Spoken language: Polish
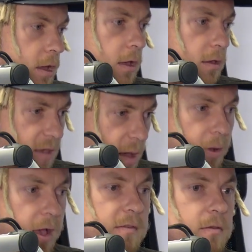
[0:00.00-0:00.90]

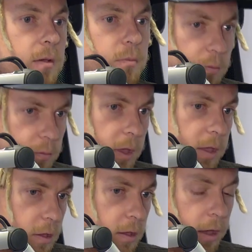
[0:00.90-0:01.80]
zapas, jak, jak,
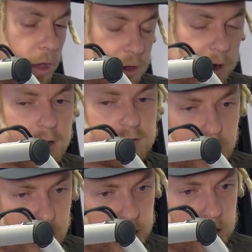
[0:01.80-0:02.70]
jakaś
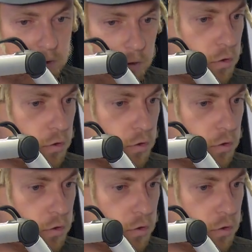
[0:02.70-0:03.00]
kraksa, jakieś coś,